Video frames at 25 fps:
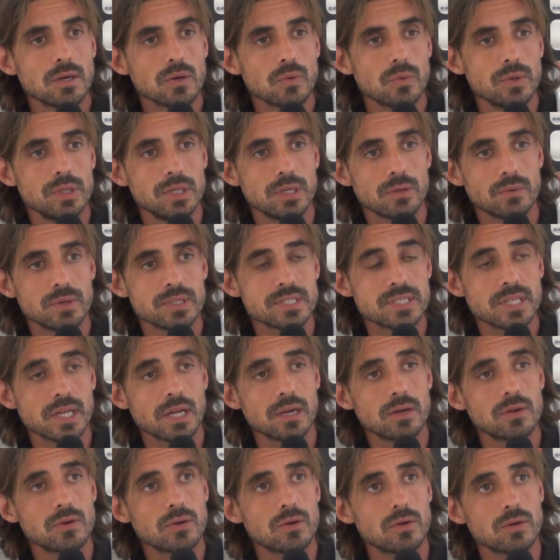Quindi
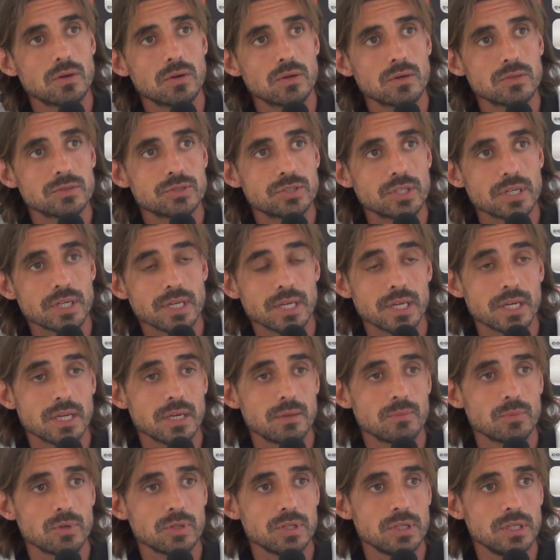quest'anno
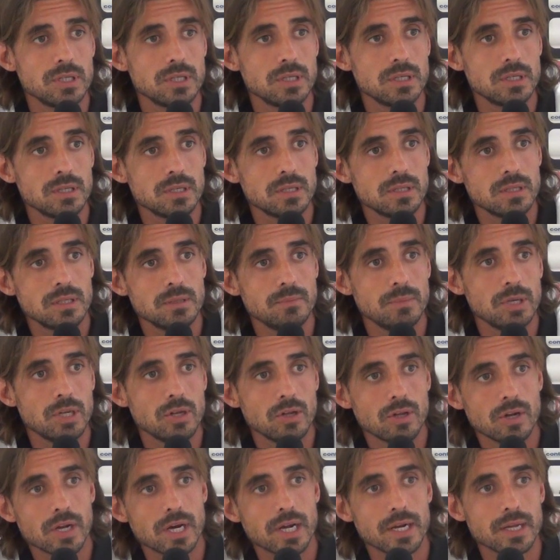cercheremo di, di
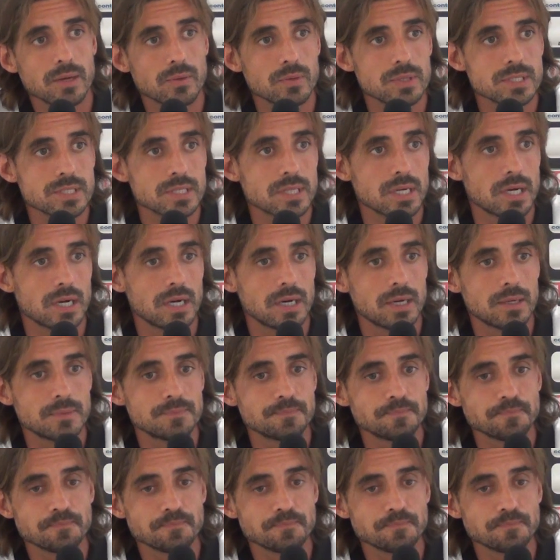migliorare questa,